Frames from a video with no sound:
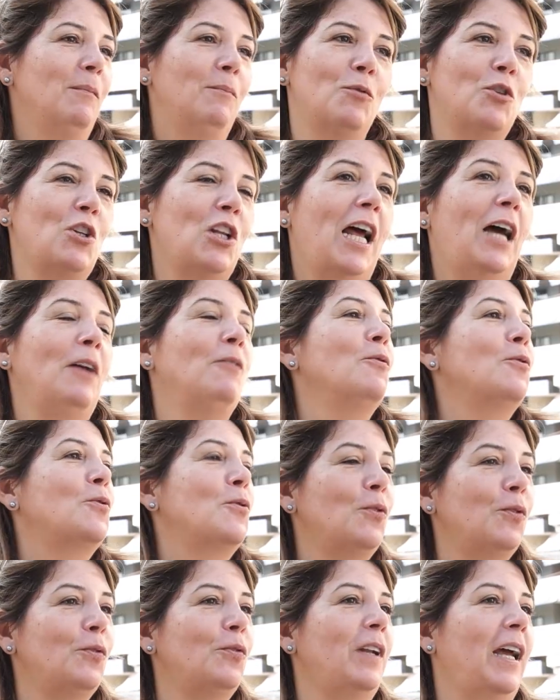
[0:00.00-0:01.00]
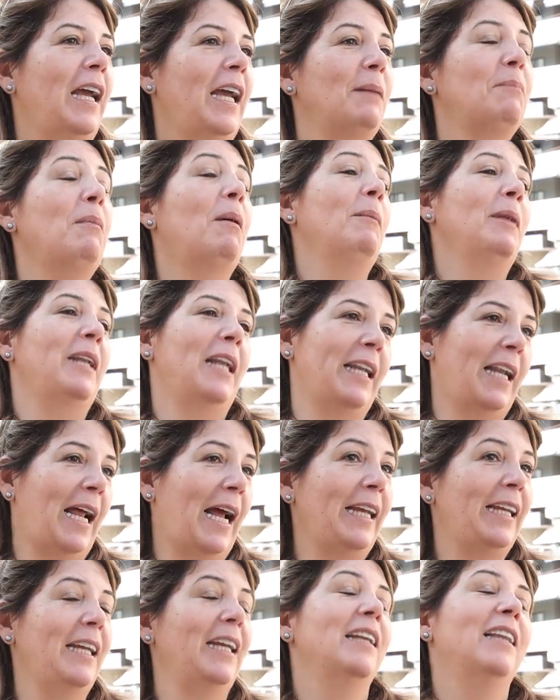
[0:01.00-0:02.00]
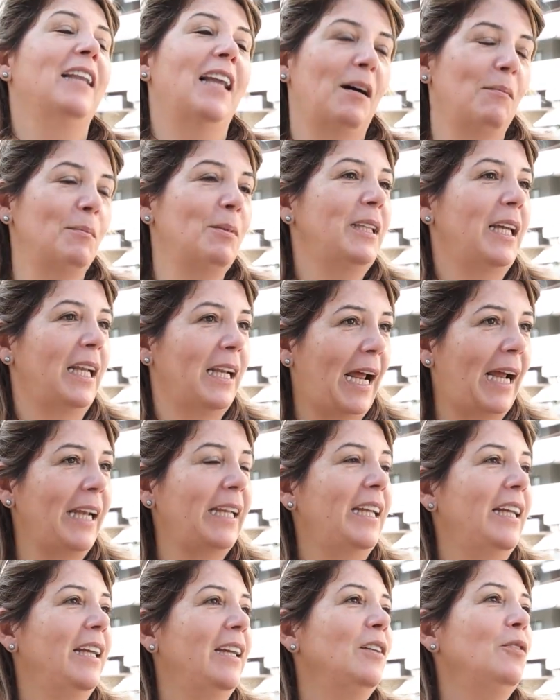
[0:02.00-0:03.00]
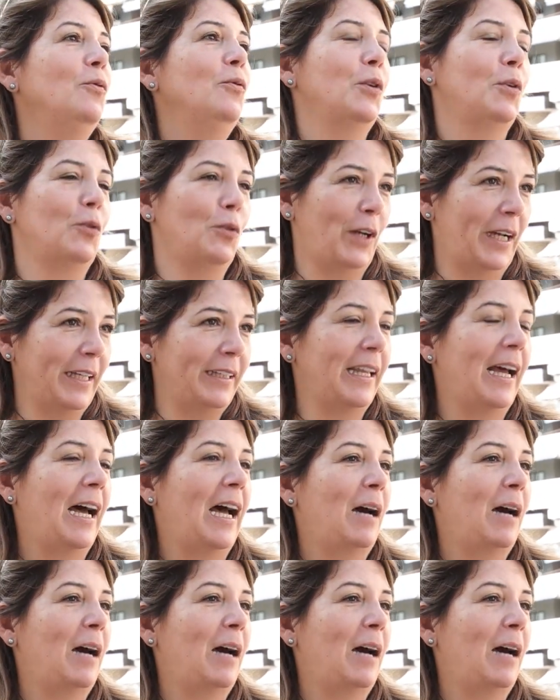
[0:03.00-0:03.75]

مش لانه ظروفنا هيك ما بدنا نعيد لا بدنا نعيد ويكون عندنا